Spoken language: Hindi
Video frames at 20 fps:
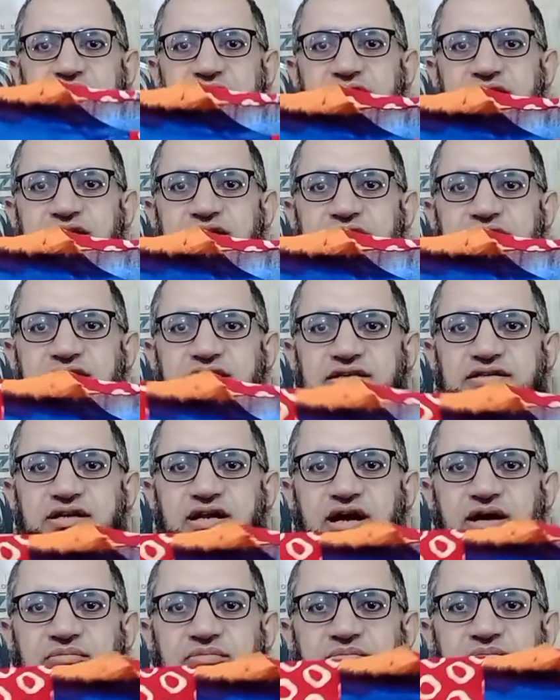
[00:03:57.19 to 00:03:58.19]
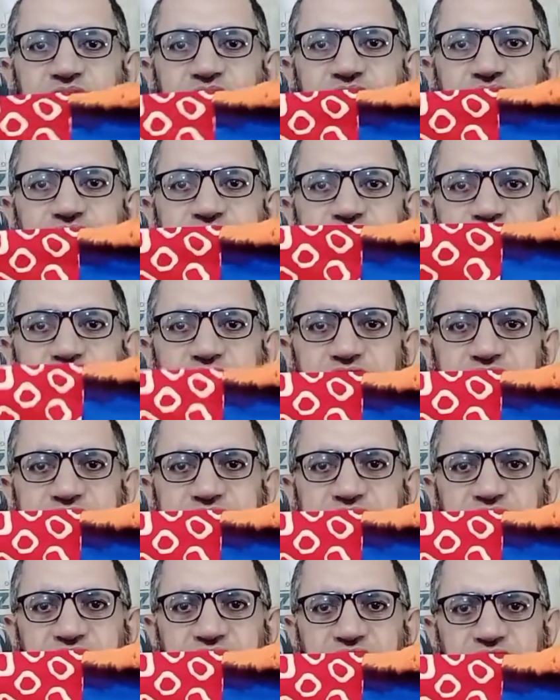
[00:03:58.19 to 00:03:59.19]
ये देखिए जनाब बहुत ज़बरदस्त
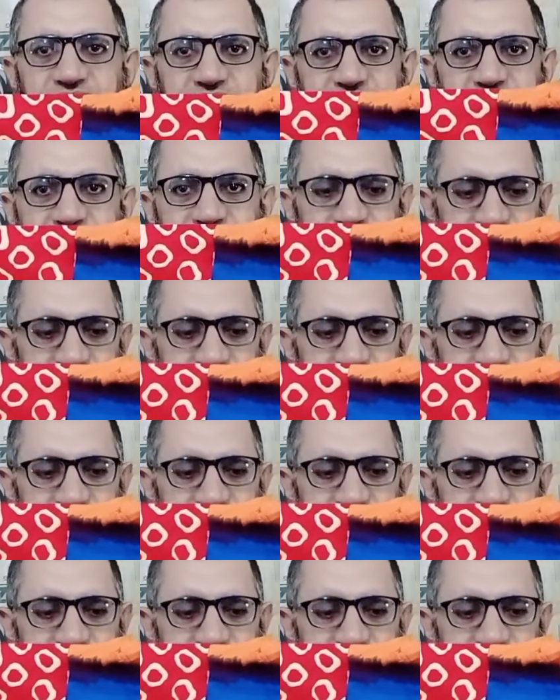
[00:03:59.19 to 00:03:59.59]
स्टाइल है